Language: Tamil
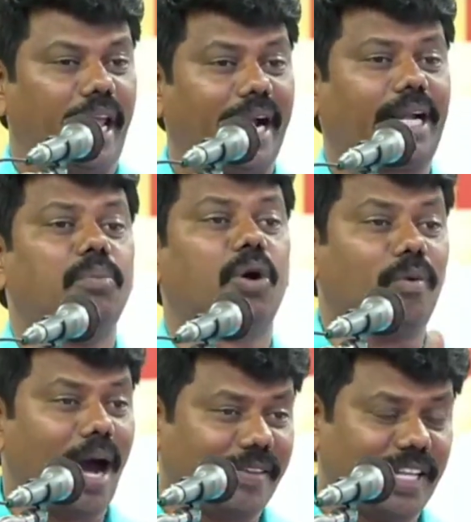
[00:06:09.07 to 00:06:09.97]
ஒரு இயக்கம்
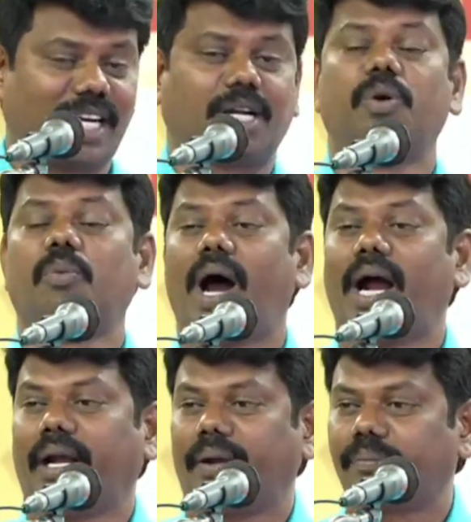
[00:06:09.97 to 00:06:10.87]
உருவாவதற்கு
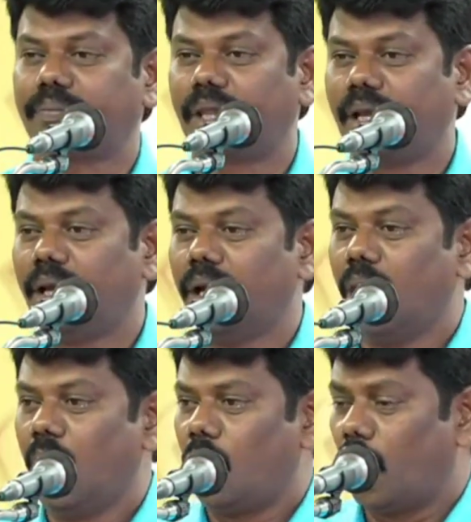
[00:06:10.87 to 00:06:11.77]
முன்பாக
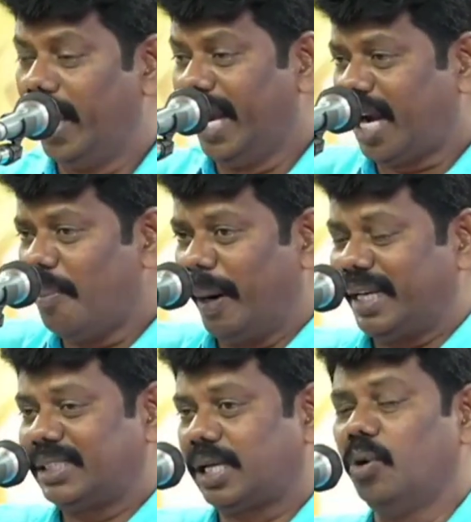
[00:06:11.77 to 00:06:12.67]

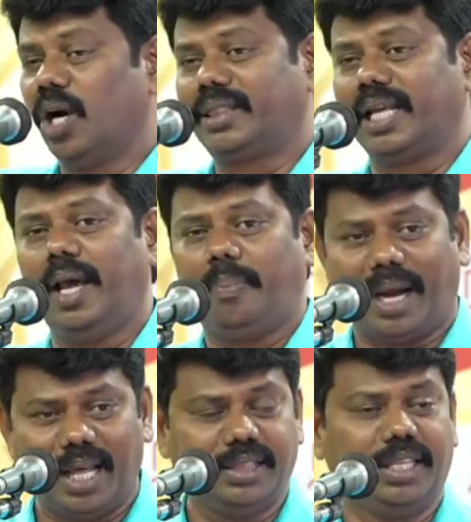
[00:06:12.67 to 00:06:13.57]
ஒடுக்கப்பட்ட சமூகத்திலே
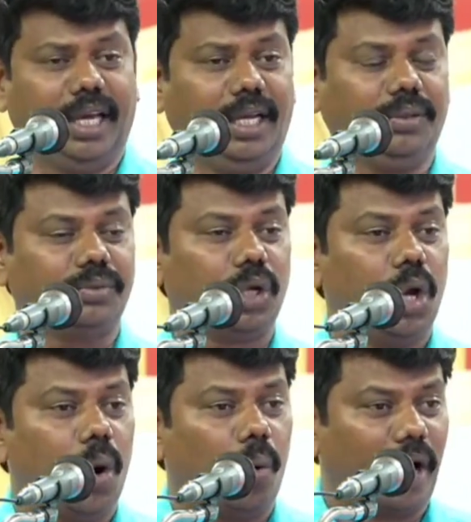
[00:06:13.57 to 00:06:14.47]
பிறந்து
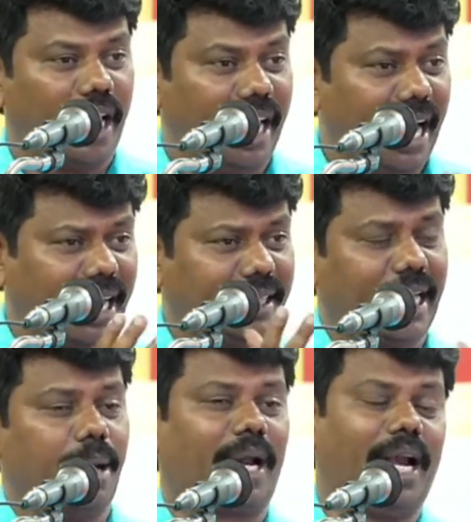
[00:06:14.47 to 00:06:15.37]
ஒரு
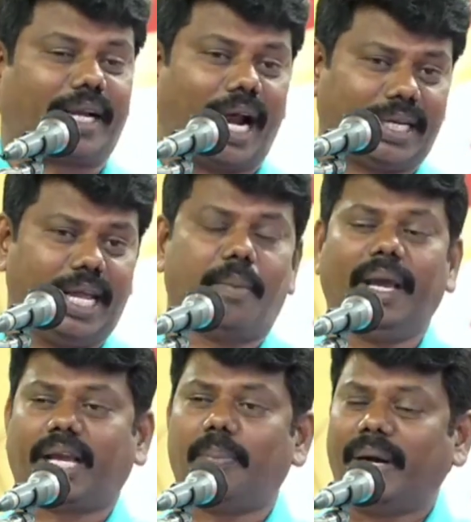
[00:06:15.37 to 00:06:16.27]
இயக்கத்தை அவர்கள் கட்டி
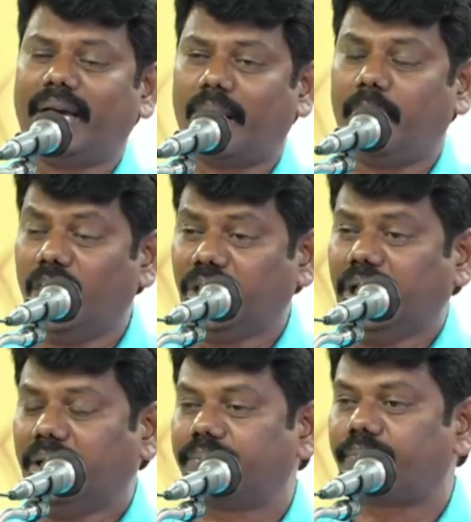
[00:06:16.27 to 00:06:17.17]
அமைக்கப்படுகிற
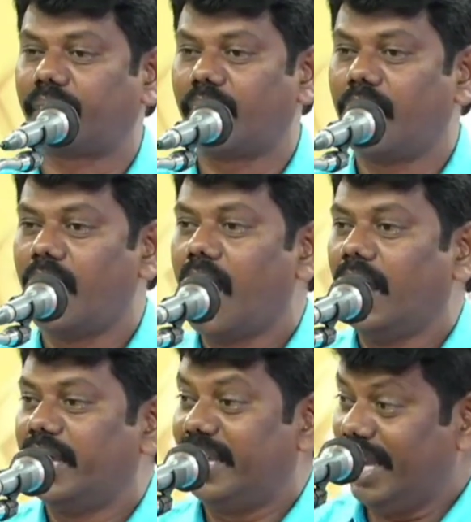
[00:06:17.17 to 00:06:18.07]
போது
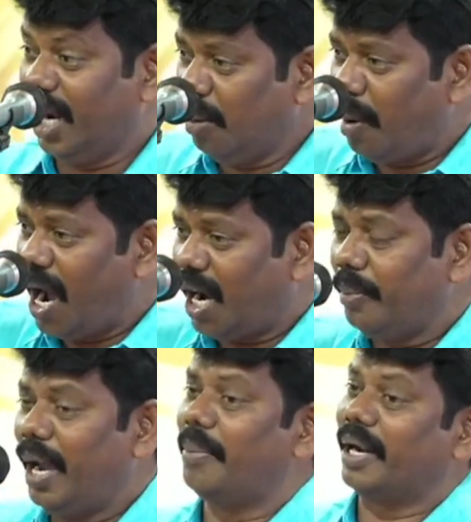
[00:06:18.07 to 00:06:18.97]

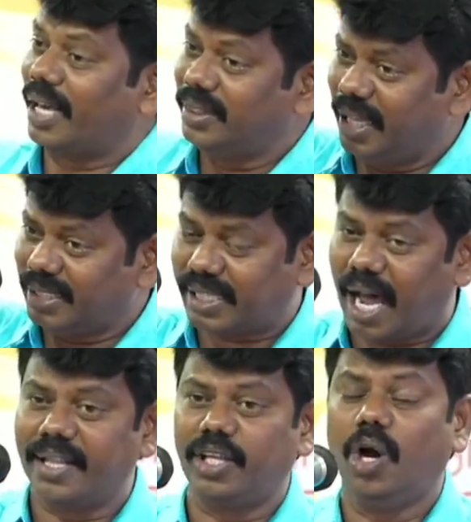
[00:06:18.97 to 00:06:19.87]
இயல்பாகவே அவர் எந்த
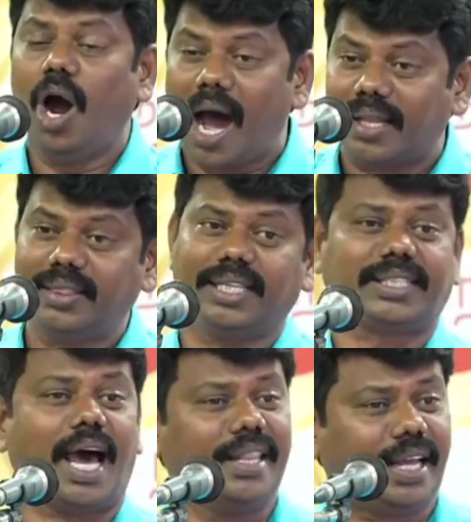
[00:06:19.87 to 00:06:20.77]
சாதியோ அந்த
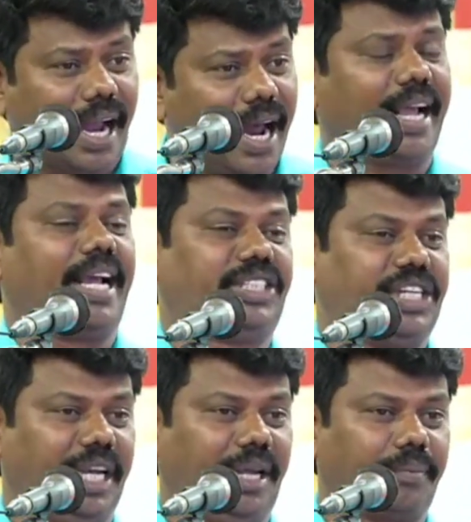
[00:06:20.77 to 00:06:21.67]
சாதிக்கான
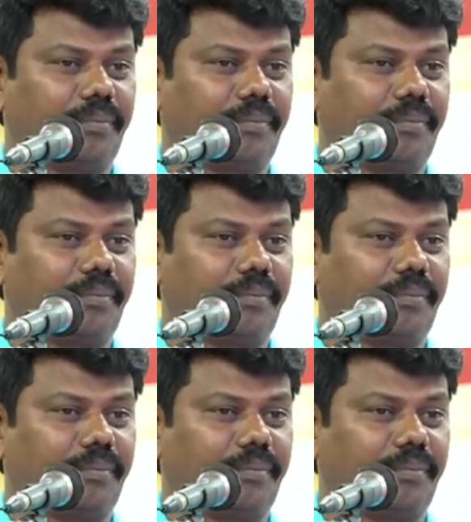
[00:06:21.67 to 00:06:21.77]
கட்சி